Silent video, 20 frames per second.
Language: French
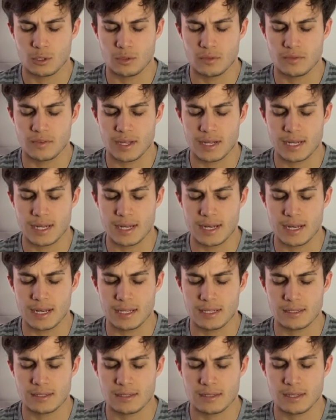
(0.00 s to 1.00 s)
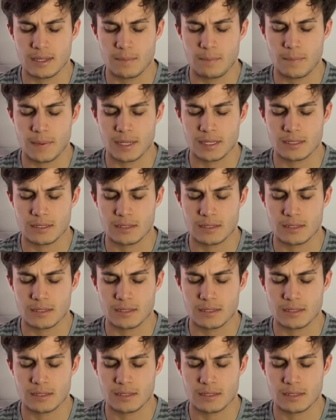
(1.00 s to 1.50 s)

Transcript: et tu vas les laisser